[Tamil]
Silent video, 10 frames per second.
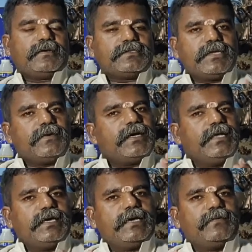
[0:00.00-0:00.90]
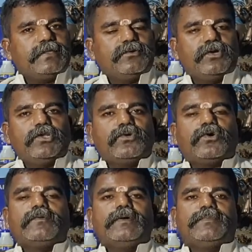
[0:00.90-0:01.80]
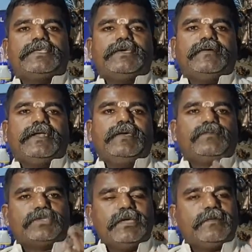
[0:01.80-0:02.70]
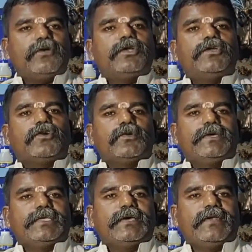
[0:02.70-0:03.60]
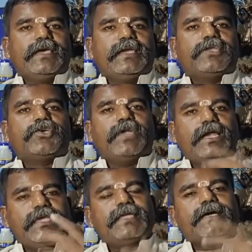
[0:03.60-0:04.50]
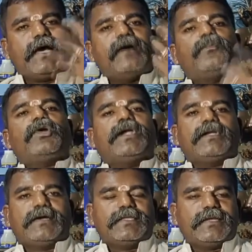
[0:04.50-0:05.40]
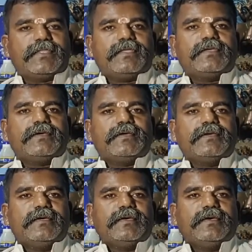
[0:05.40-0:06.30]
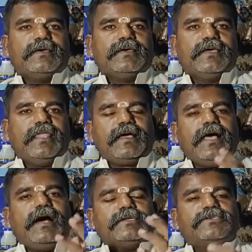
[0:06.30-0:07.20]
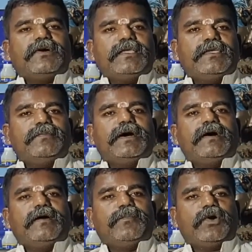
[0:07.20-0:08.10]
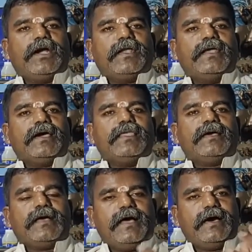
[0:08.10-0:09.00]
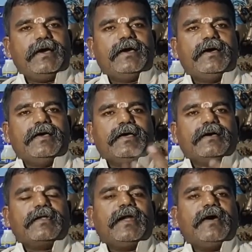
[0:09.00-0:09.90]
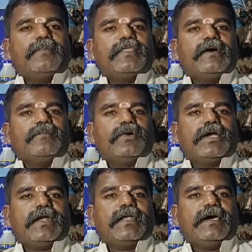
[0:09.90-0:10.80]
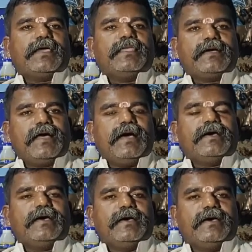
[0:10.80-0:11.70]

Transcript: கிறிஸ்தவர்கள் இங்கே வந்து ஒன்றும் கொடுமை செய்யவில்லை முஸ்லீம்கள் ஒன்றும் கொடுமை செய்யவில்லை என்று சொன்னால் எதற்காக போராட்டங்கள் நடந்தது எதற்காக சிவாஜி போராடினா எதற்காக ராணா பிரதாப் போராடினா எதற்காக